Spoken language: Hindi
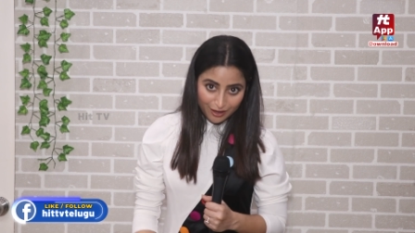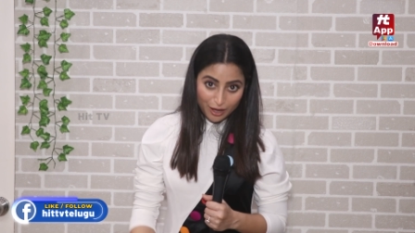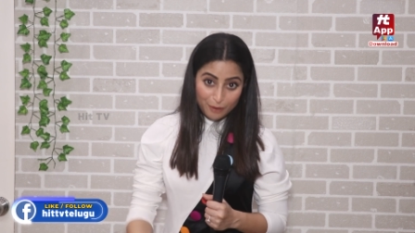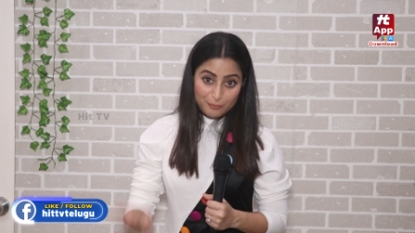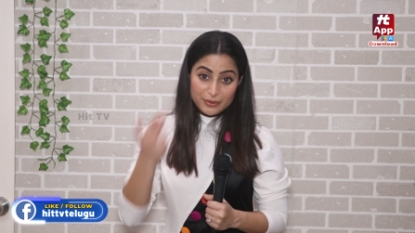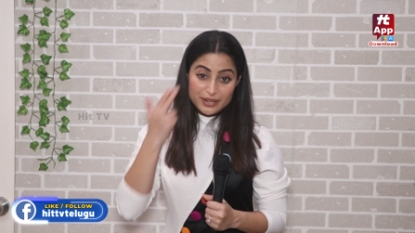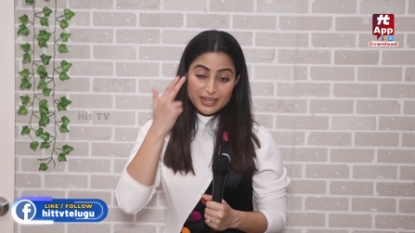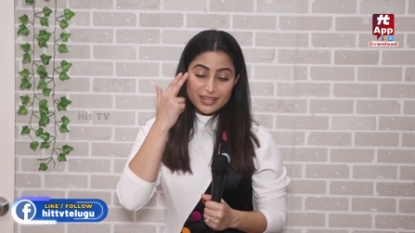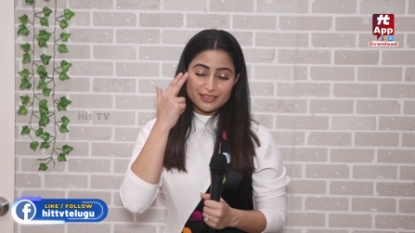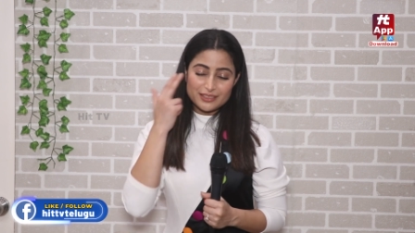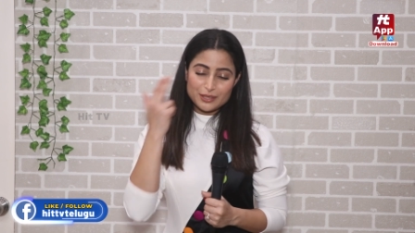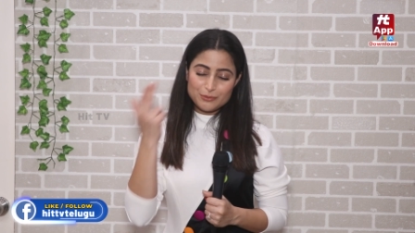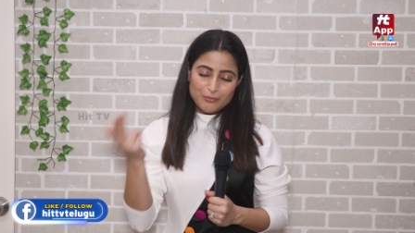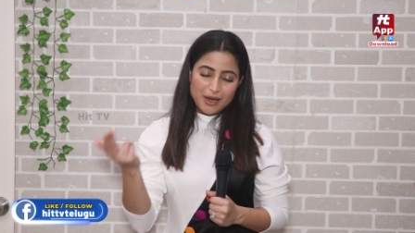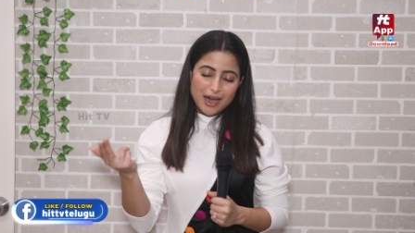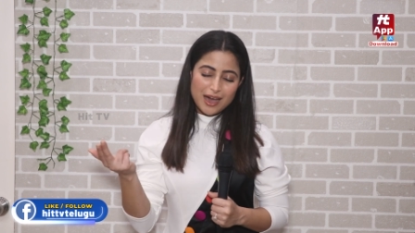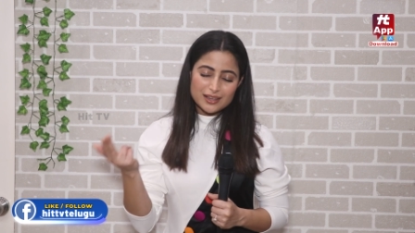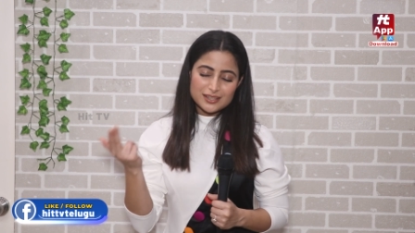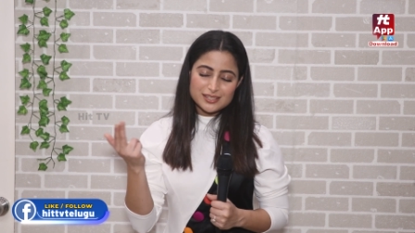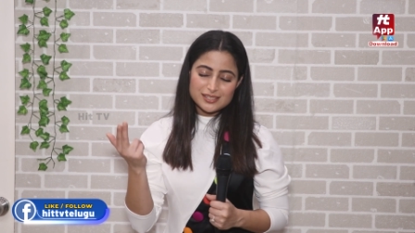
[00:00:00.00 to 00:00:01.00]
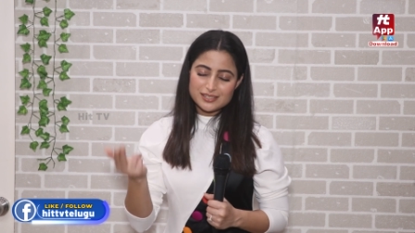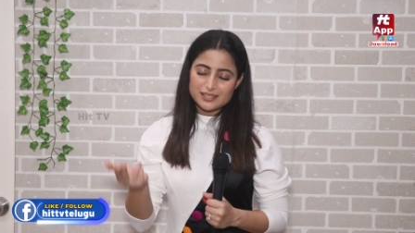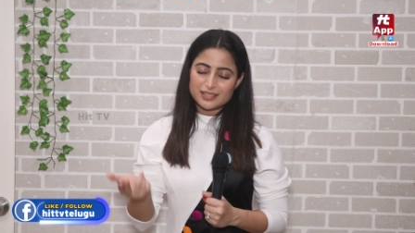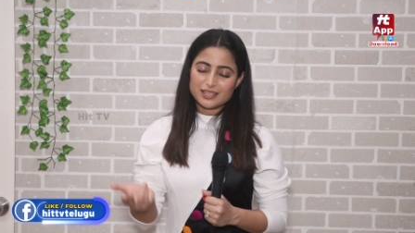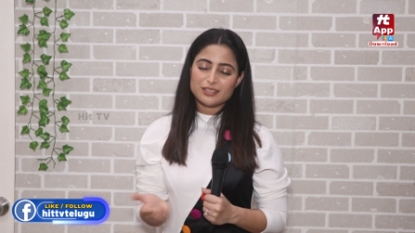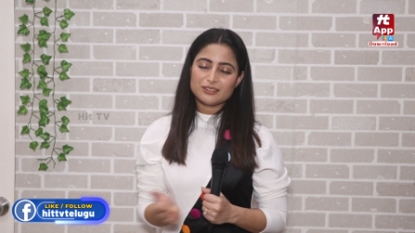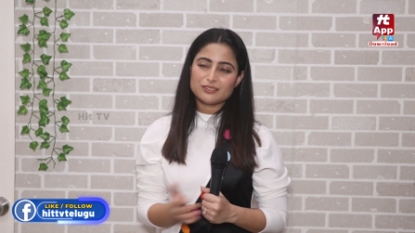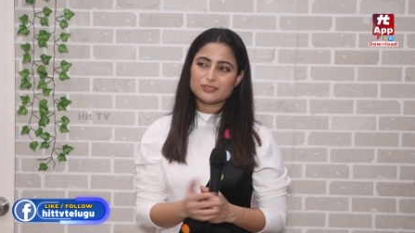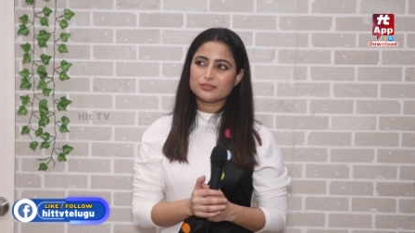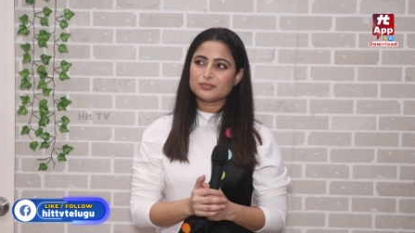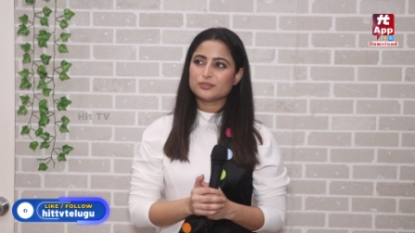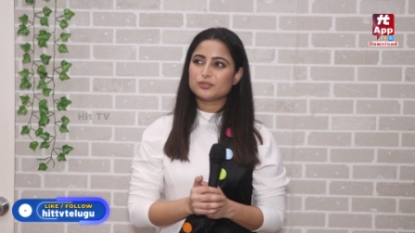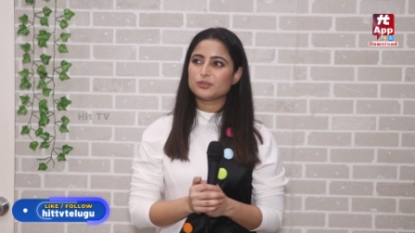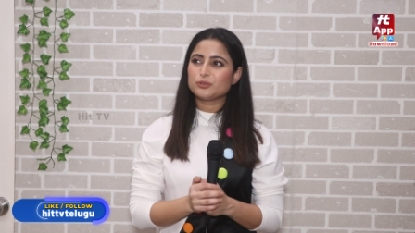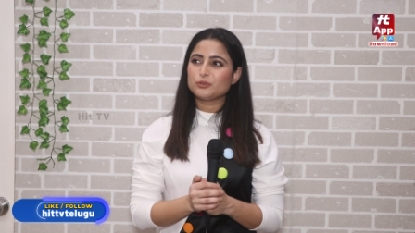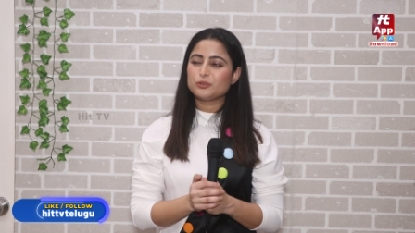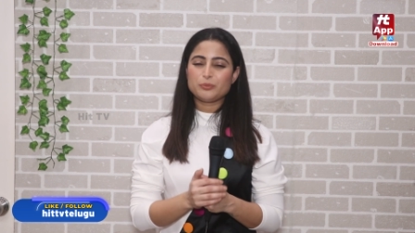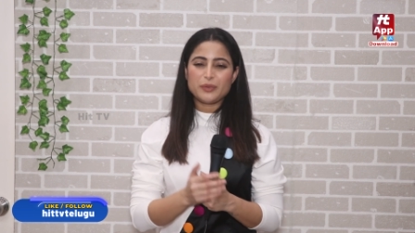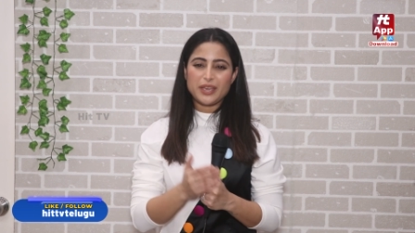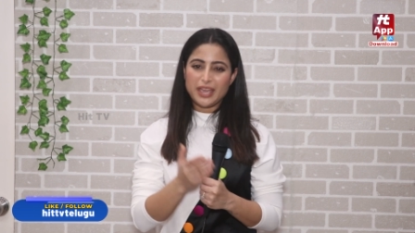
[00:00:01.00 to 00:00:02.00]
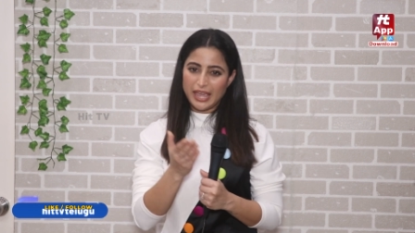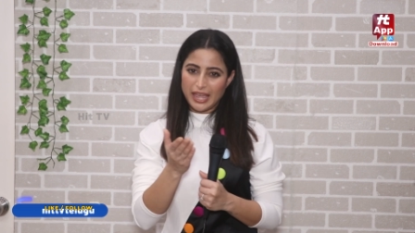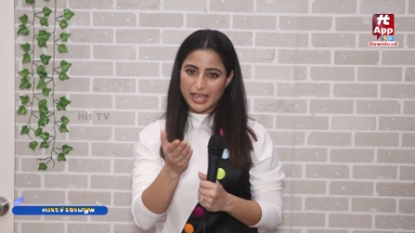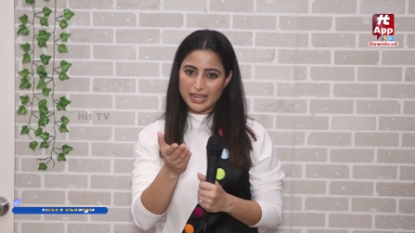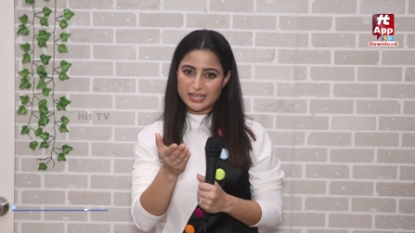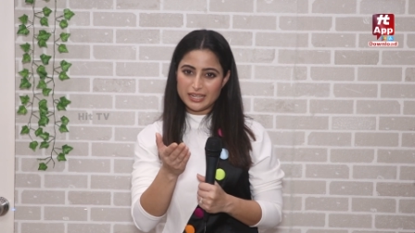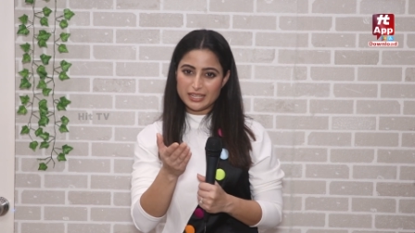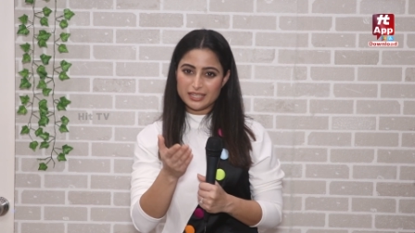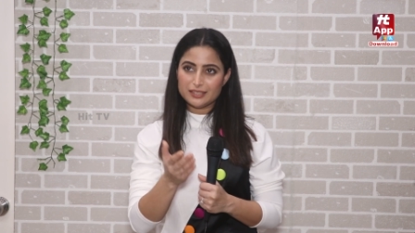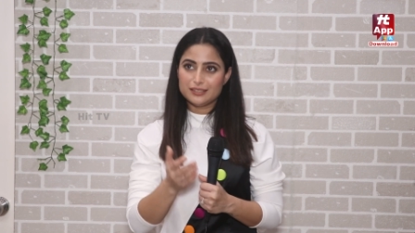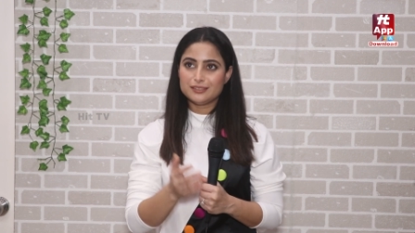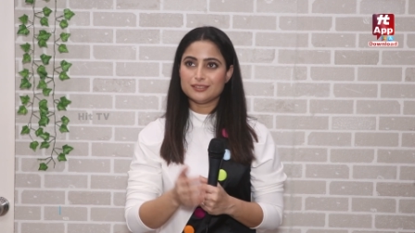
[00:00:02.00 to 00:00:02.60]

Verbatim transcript: अपने दिमाग से जो उनमें है नहीं